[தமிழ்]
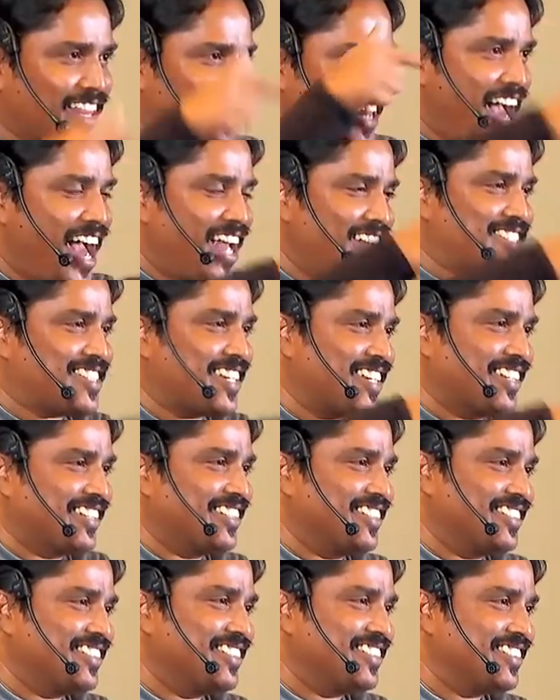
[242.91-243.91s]
அதுதான் ஆன்சரு
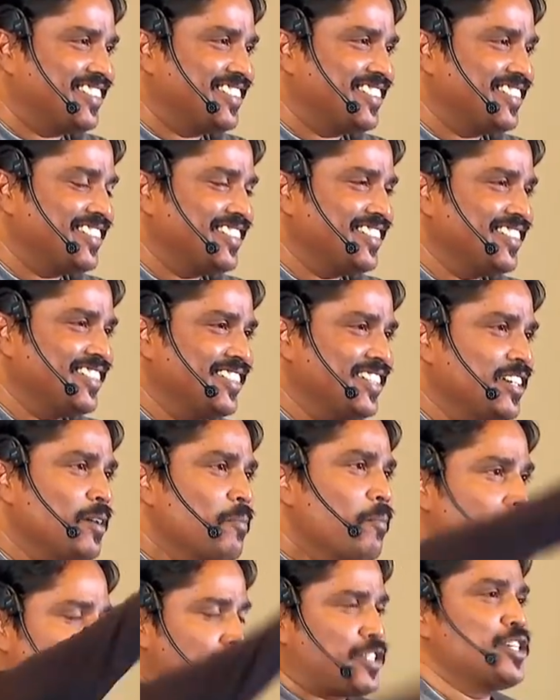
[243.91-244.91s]

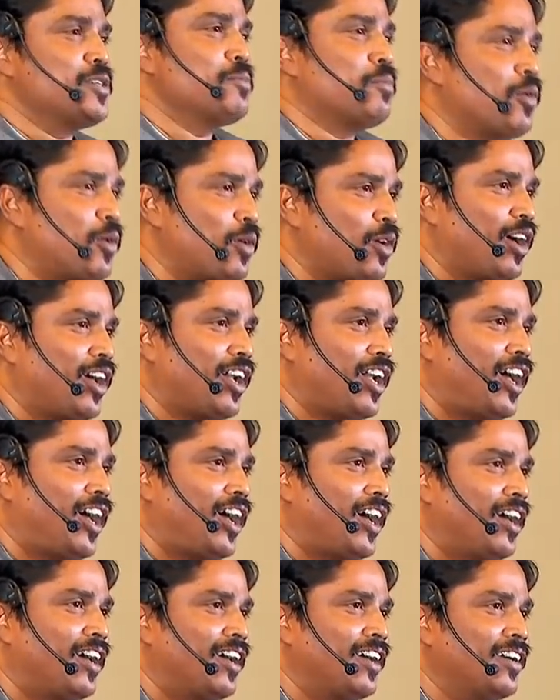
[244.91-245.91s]
மார்ஜின் போட்டிருக்காரா
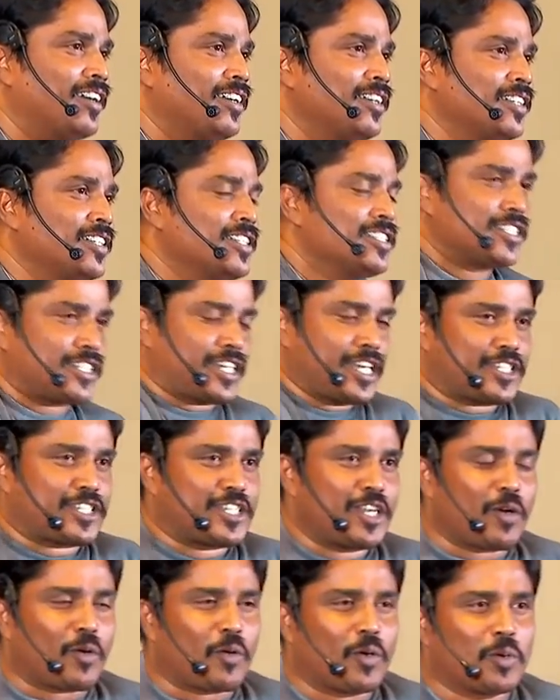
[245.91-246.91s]

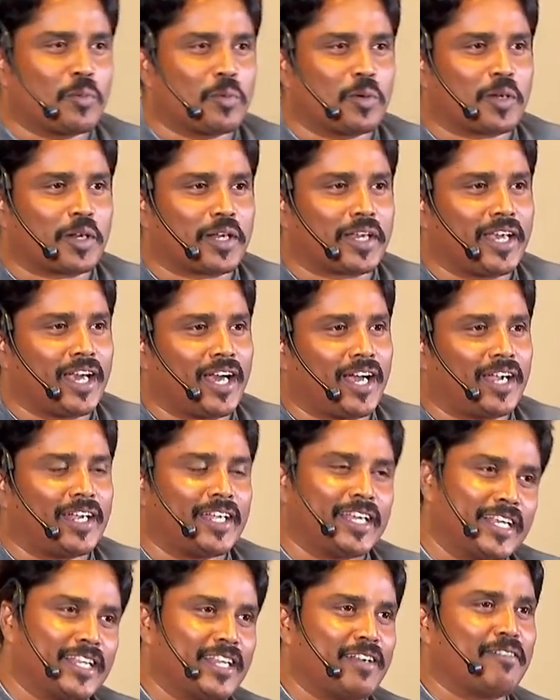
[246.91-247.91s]
ஸ்கெட்சில் கோடு போட்டிருக்கியா
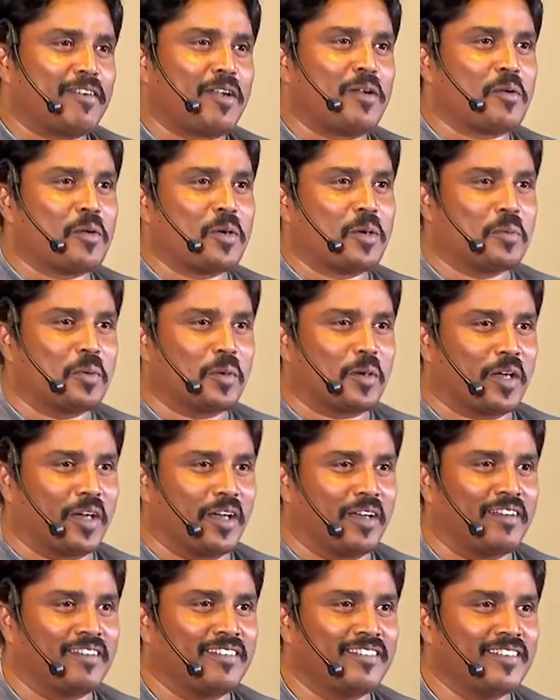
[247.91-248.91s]
நீ எதில் வேணாலும் கோடு போட்டுக்க
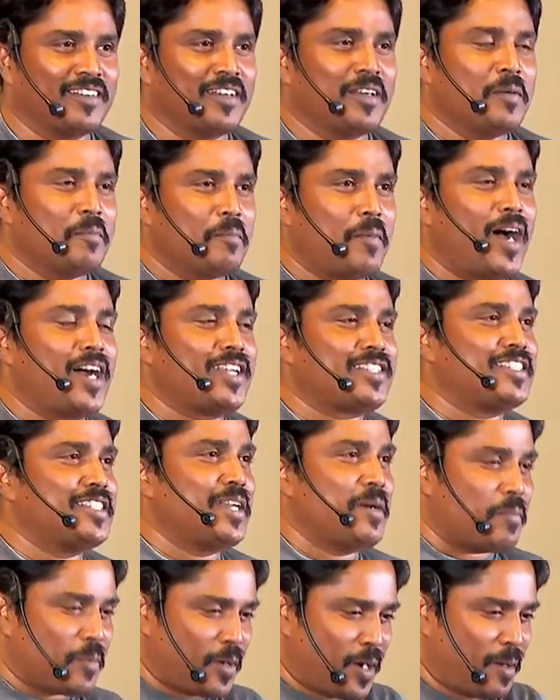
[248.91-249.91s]

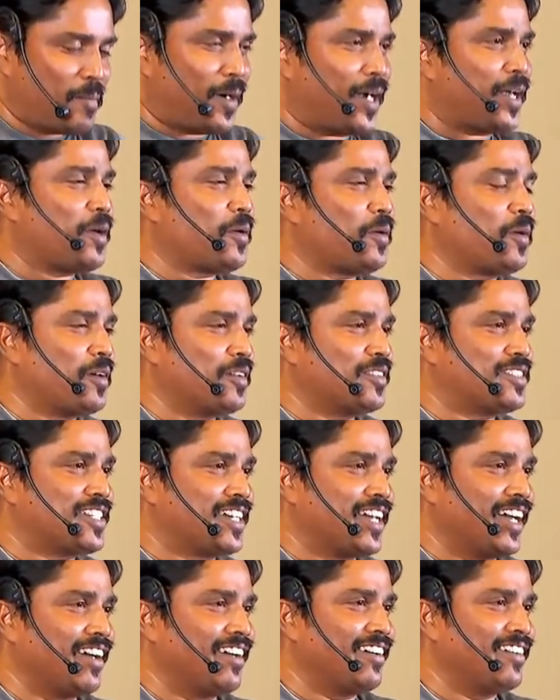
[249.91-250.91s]
மார்ஜினே போட மடக்க கூட
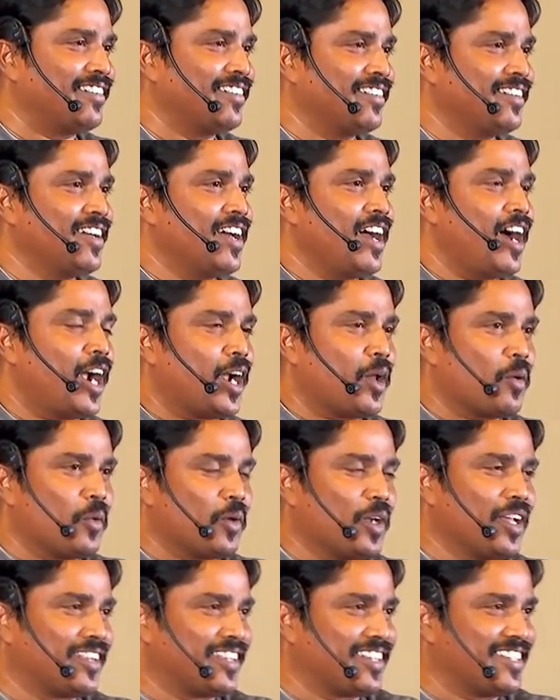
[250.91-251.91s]
வச்சுக்க ஆனால்
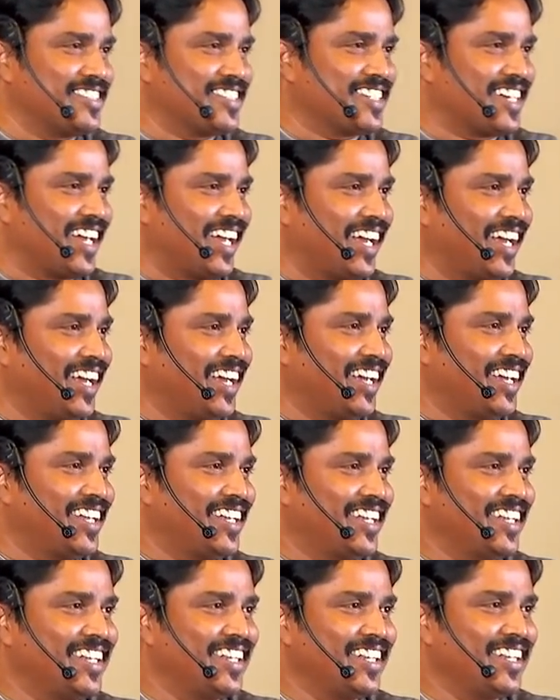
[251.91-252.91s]
ஒன்று தெரிஞ்சுக்க
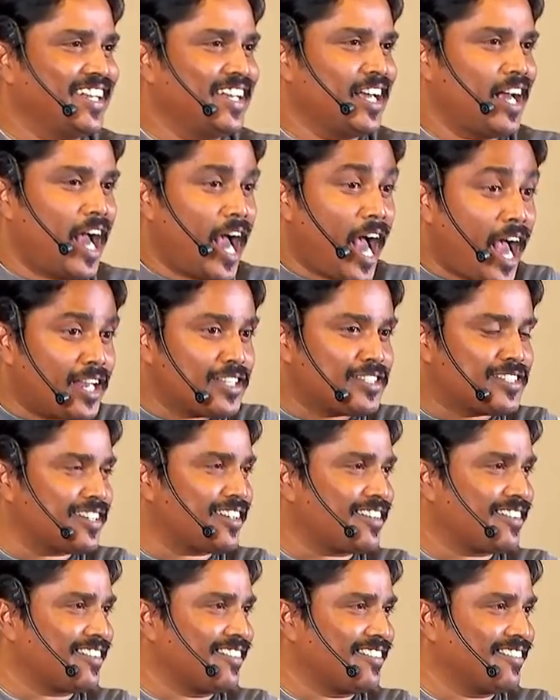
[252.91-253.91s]

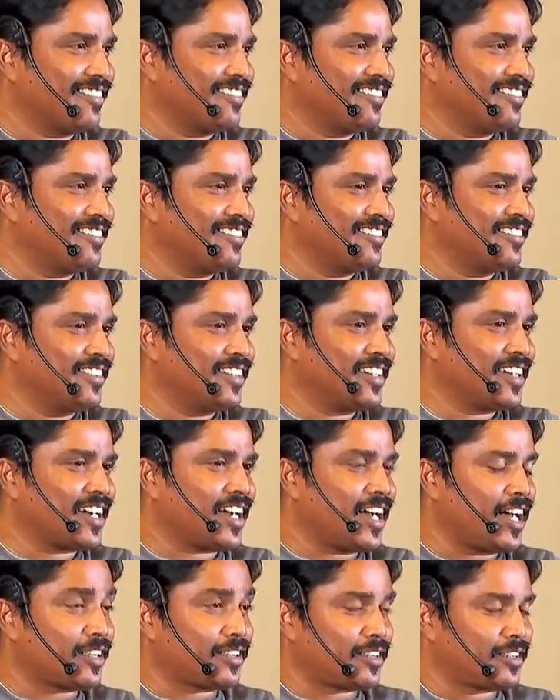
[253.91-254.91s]
ஆன்சர் இருக்கணும்
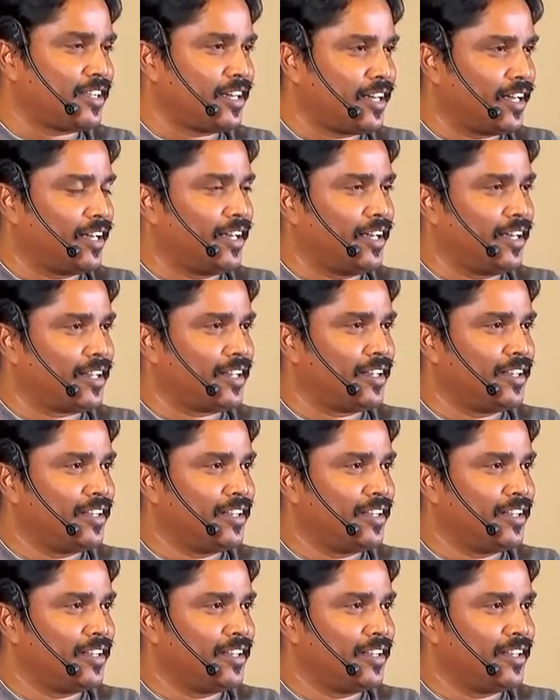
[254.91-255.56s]
கர்த்தர்